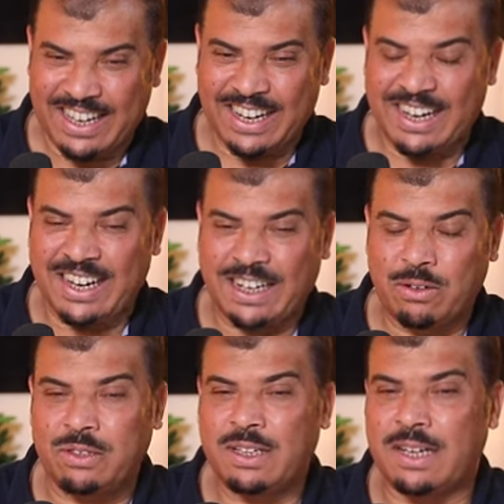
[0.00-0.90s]
اللي
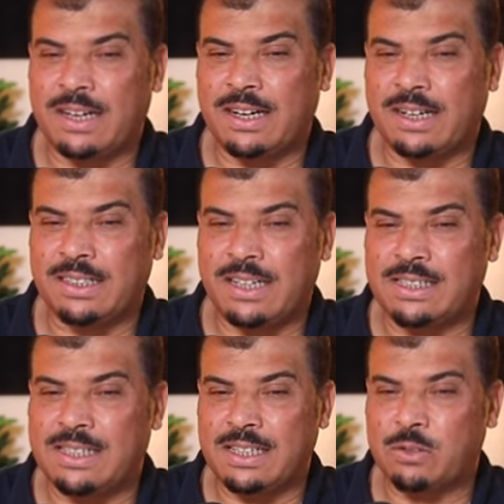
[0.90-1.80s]
احنا قلنا اللي عن
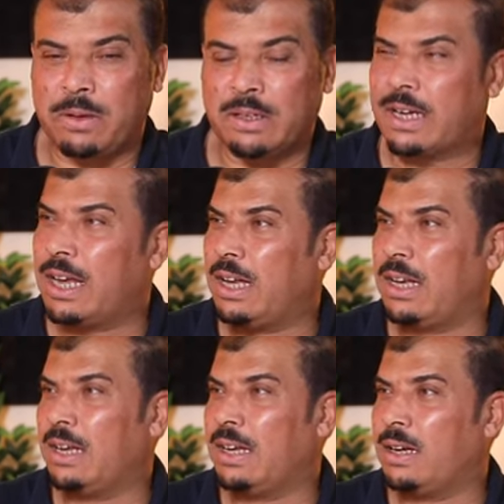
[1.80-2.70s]
الانسان سبحان الله
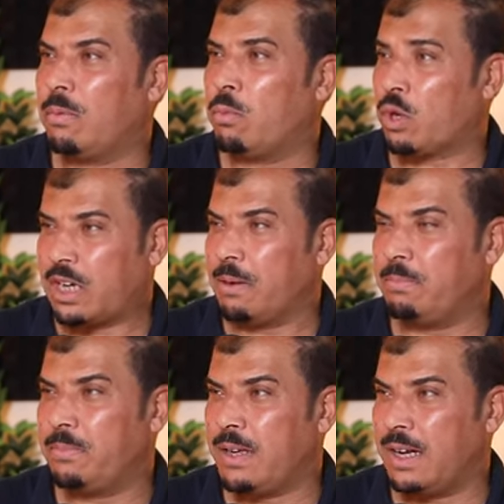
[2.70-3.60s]
كائن مركب
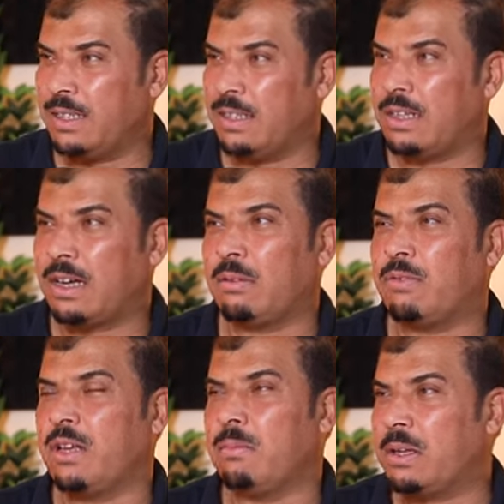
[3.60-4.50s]
يعني دخل
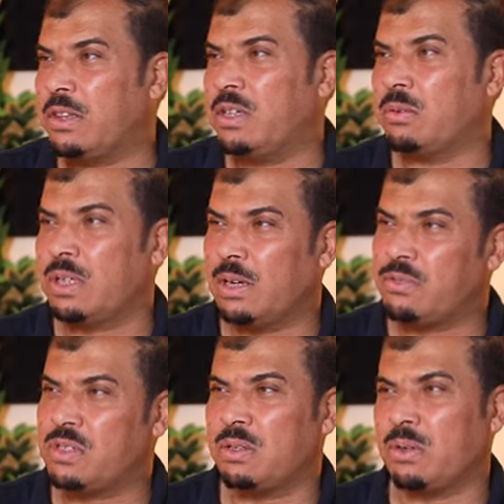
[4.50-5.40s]
فيه المادي
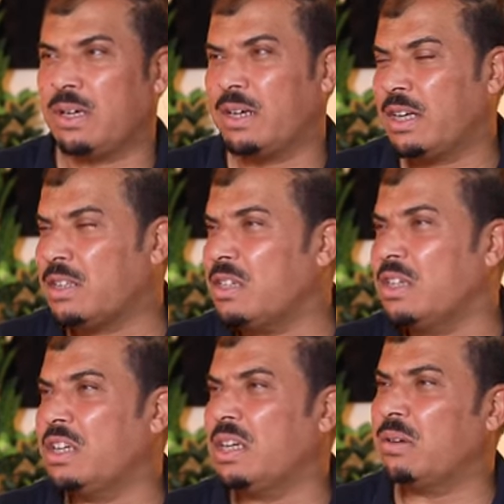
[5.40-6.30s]
والنفسي
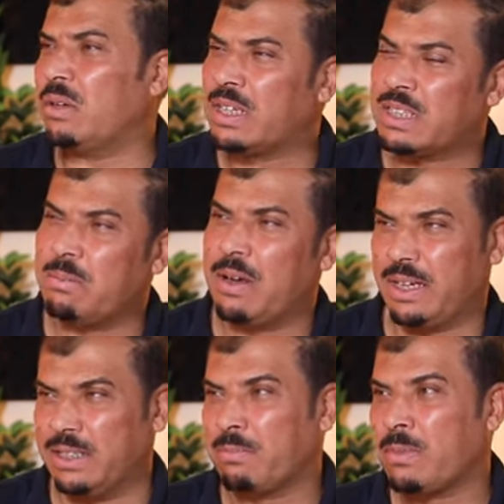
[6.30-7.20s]
والديني
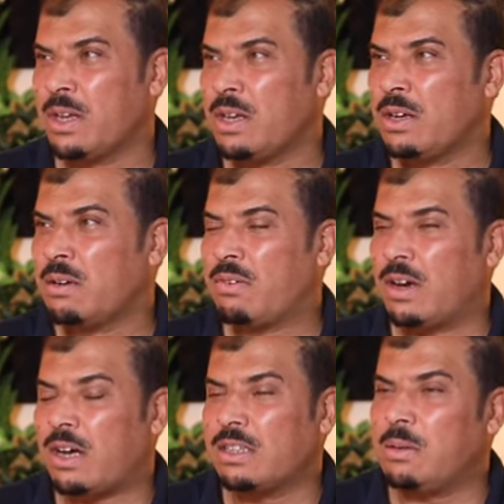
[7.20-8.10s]
والاجتماعي
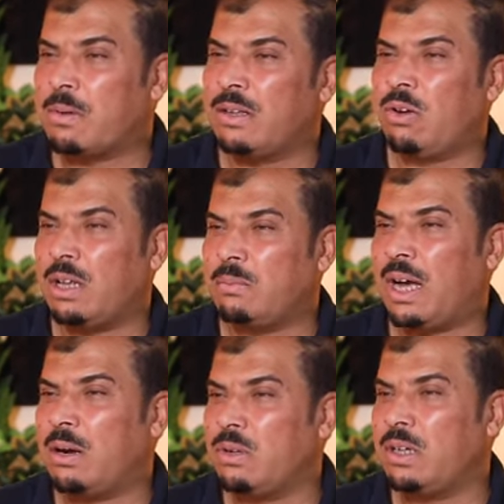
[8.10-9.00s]
فقدر الامكان الواحد
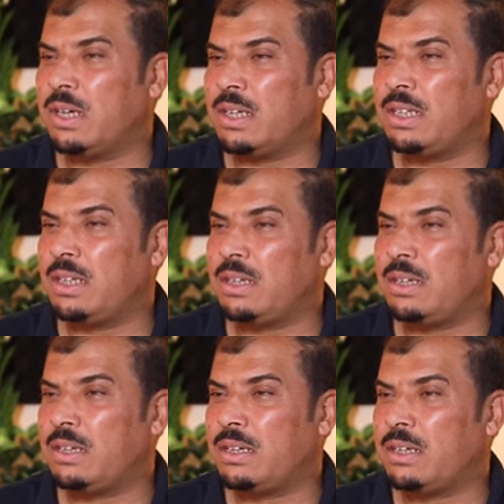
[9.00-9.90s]
بيحاول يعني
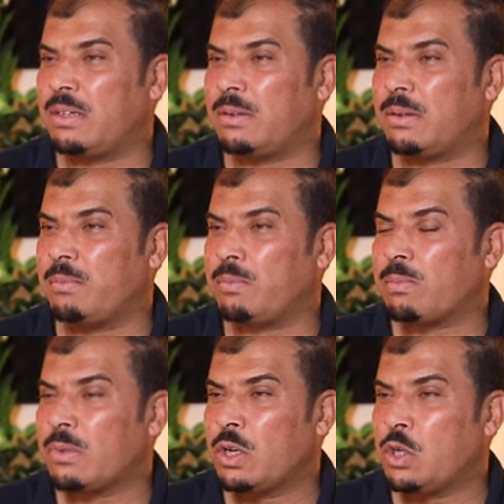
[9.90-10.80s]

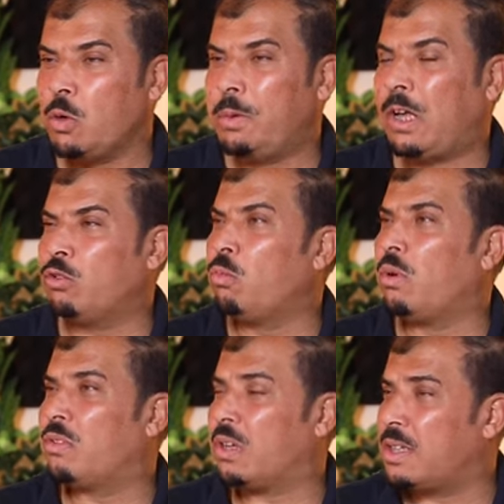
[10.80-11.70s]
يبعد عنه
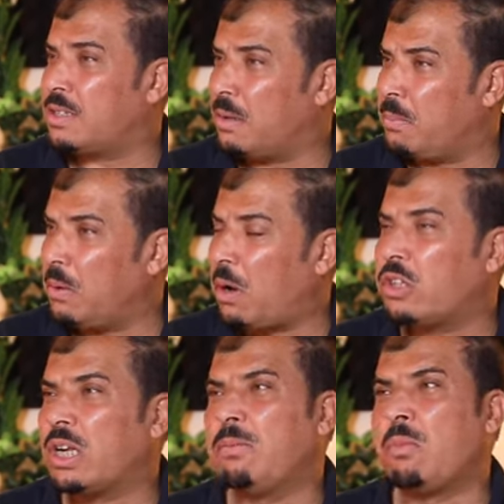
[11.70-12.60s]
المؤثرات السلبيه
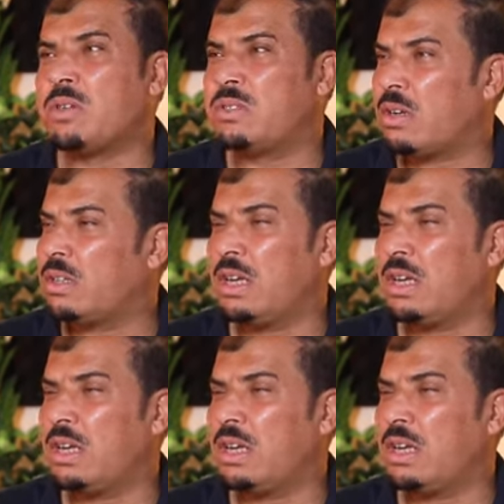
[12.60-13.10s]
ويقترب المؤثرات